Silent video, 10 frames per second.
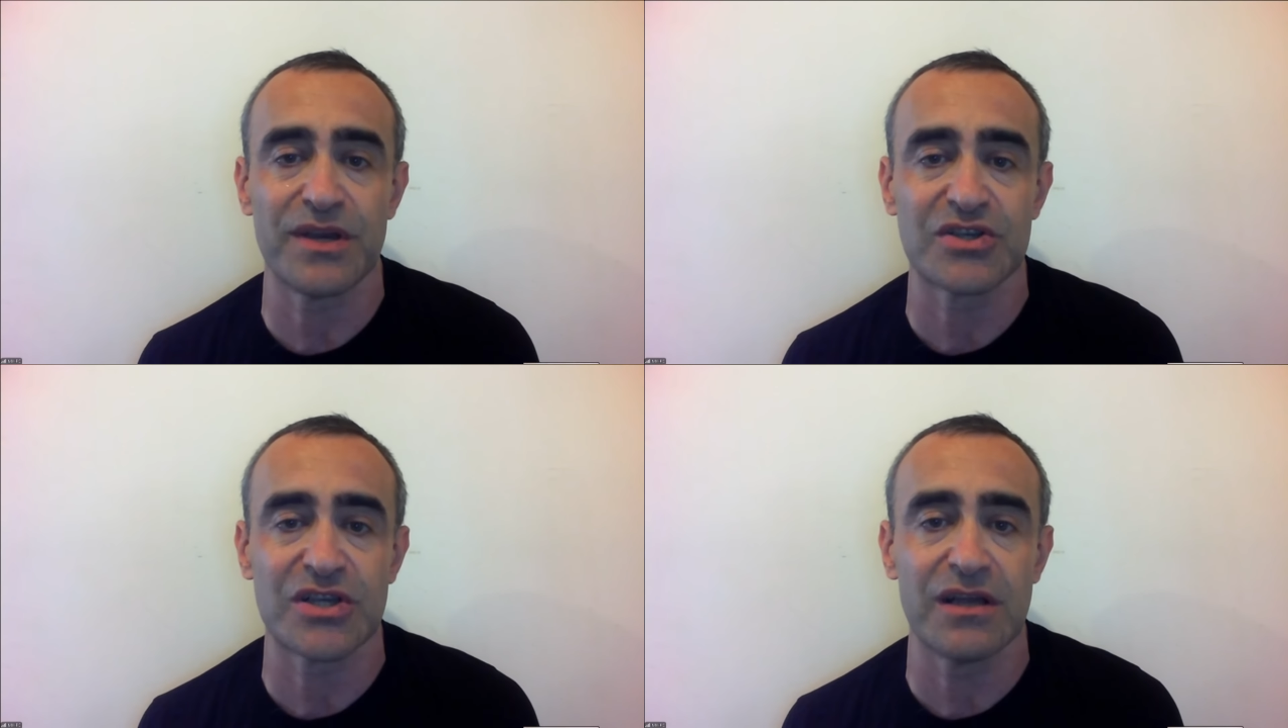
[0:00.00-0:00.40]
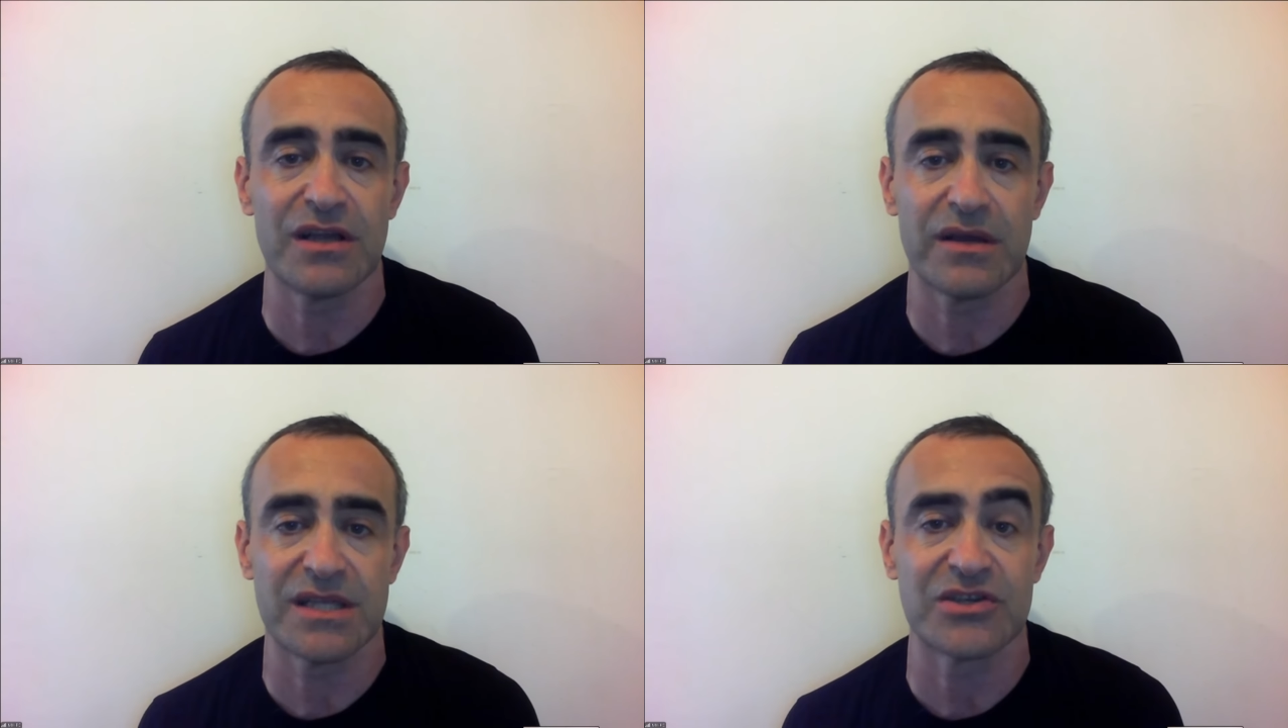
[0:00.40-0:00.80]

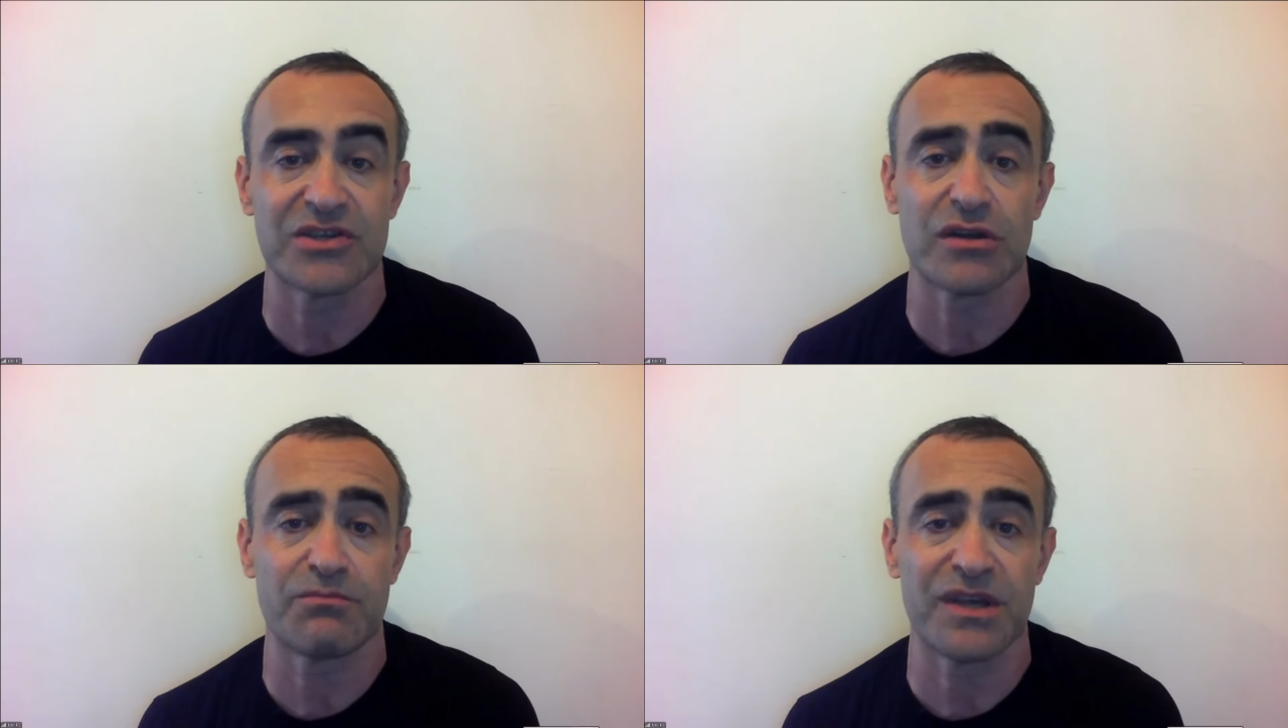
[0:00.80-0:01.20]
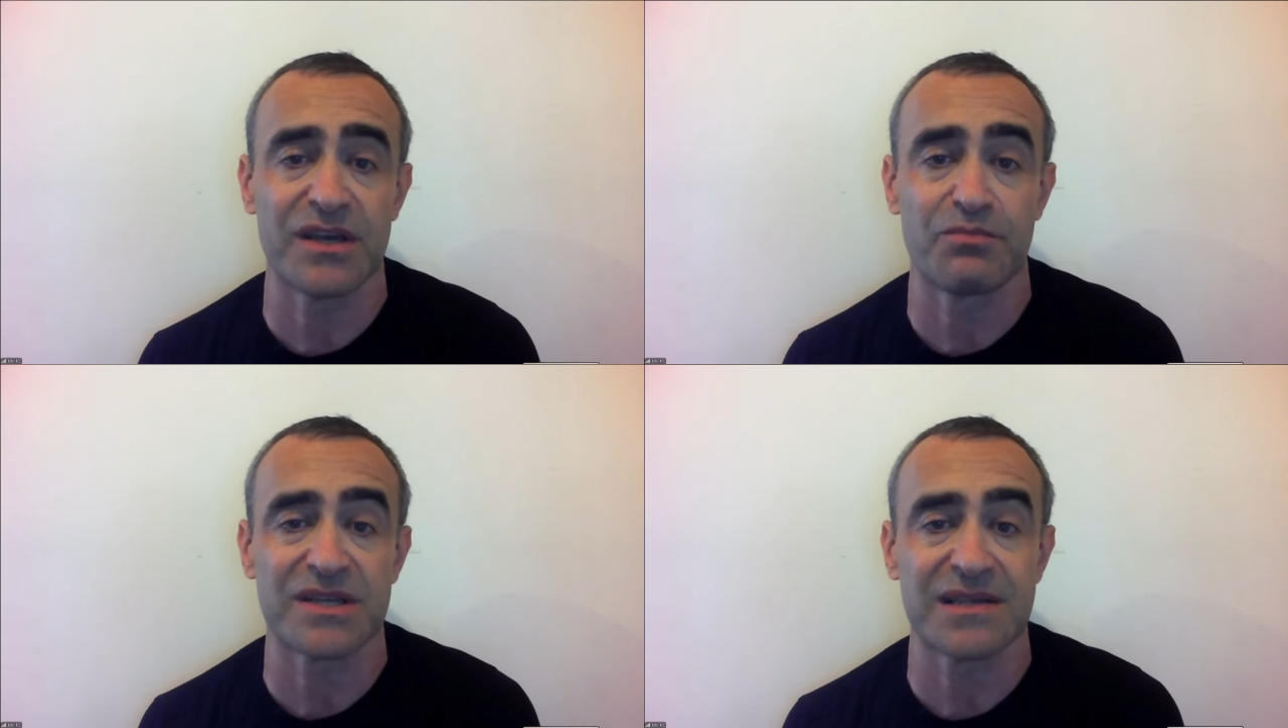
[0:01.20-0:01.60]
перешли эти же,
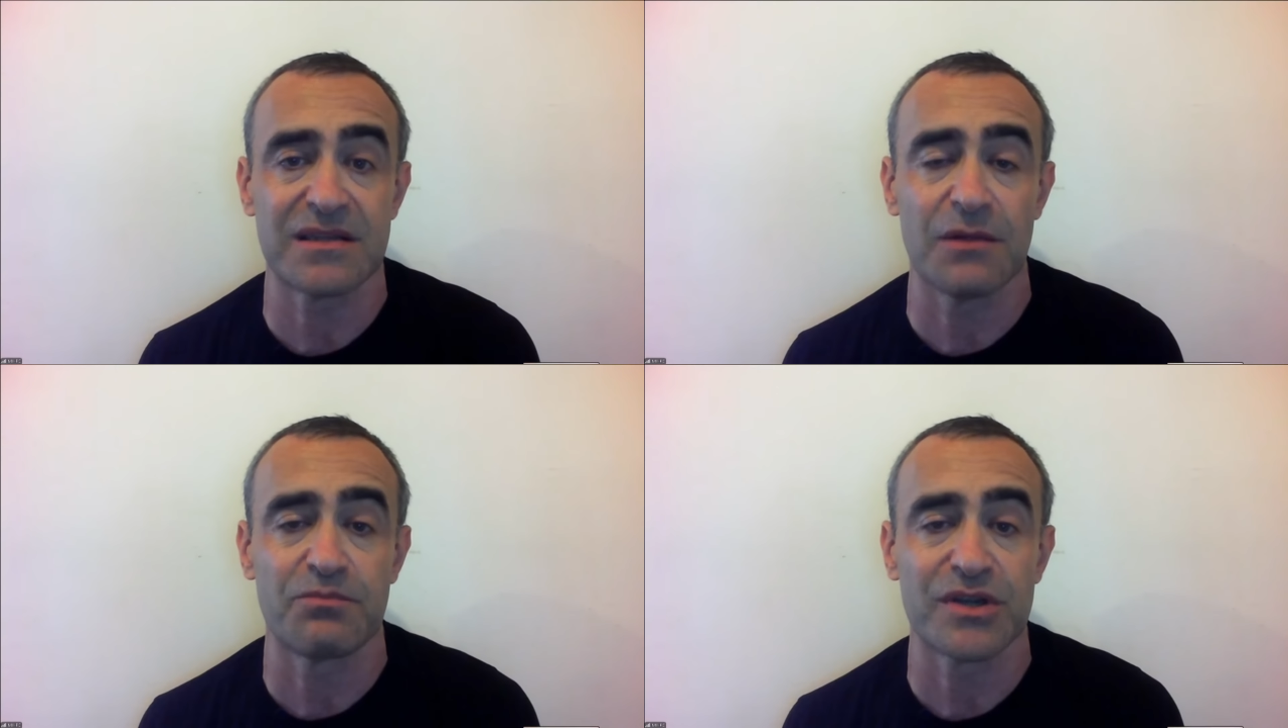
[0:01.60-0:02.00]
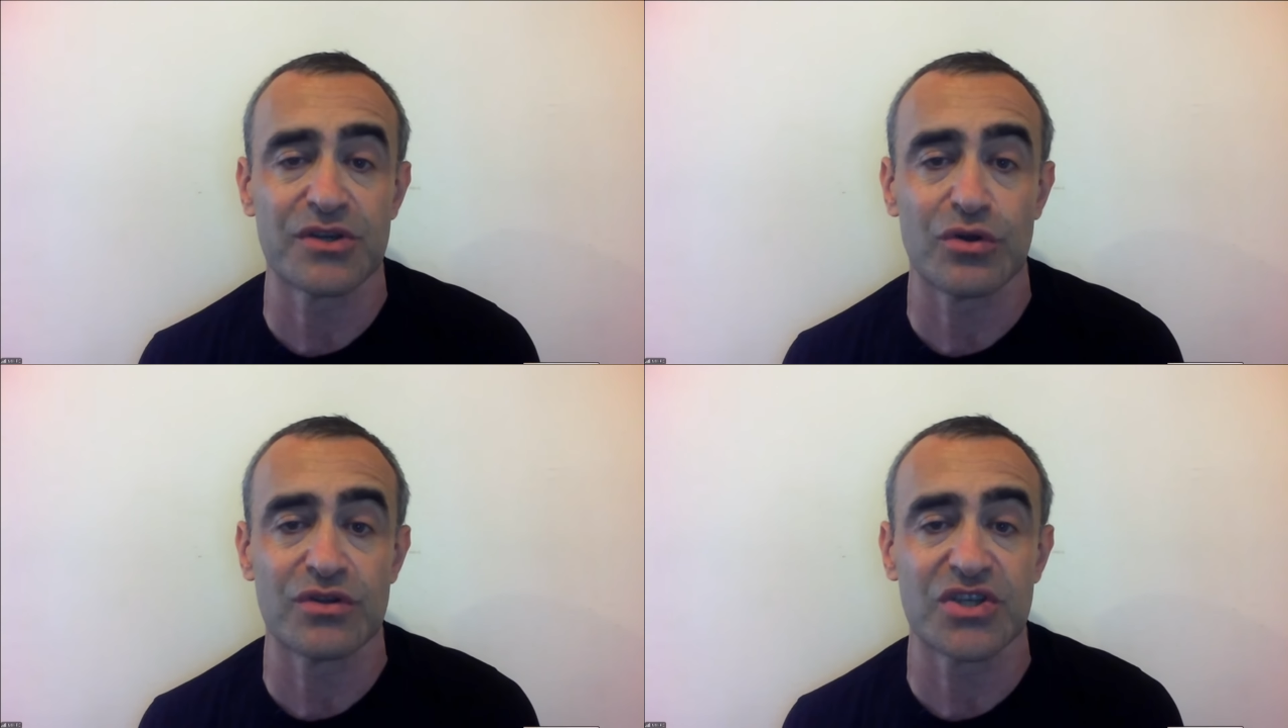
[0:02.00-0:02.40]
их персонал
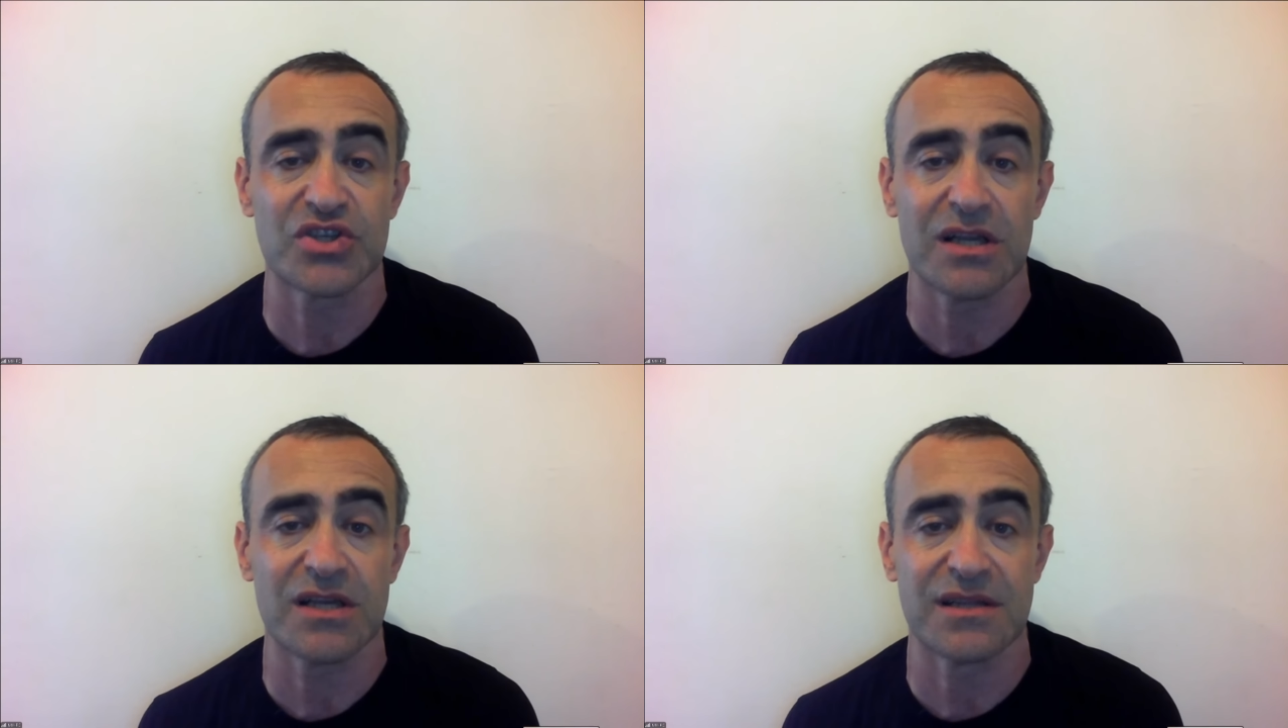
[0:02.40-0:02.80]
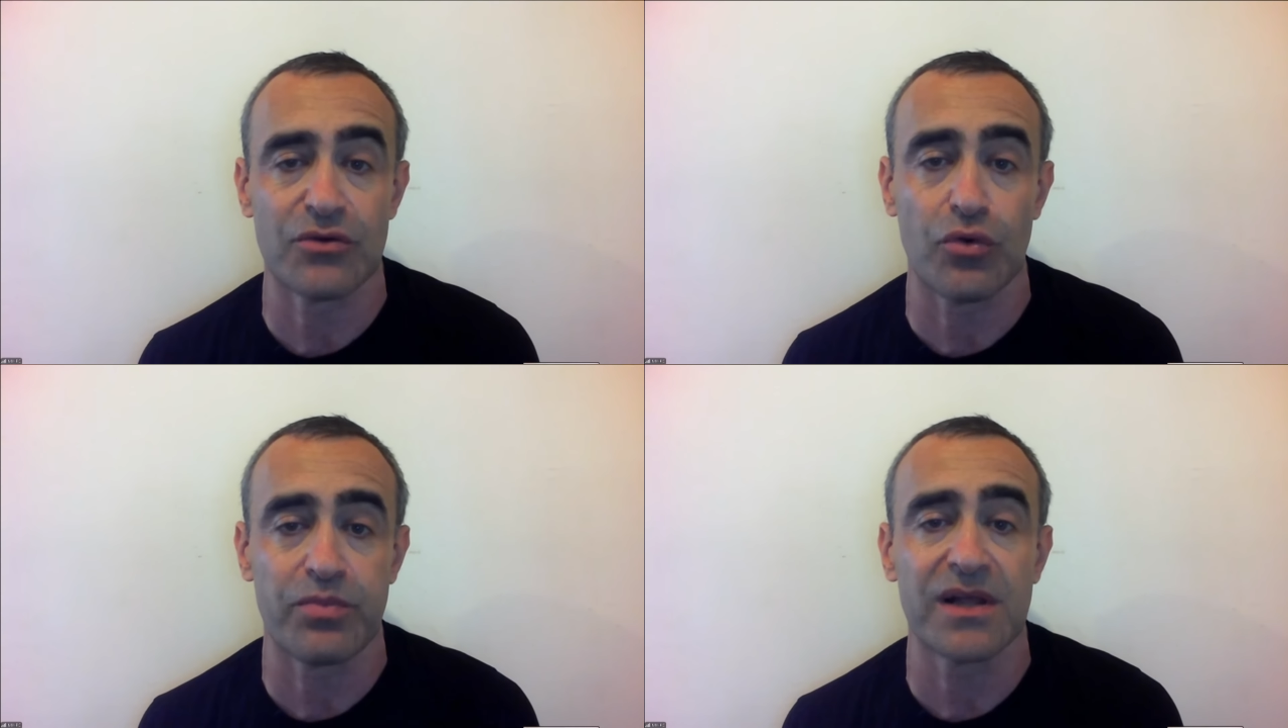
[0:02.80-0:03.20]
перешел на
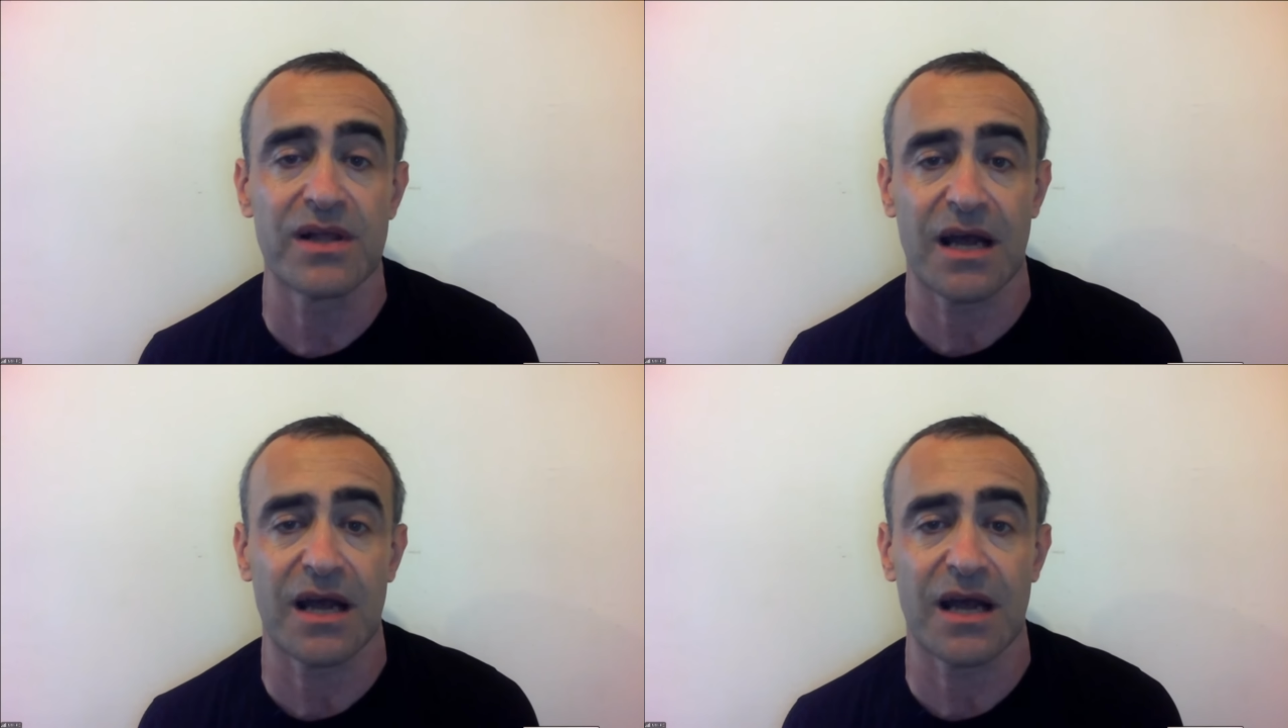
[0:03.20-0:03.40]
железный купол,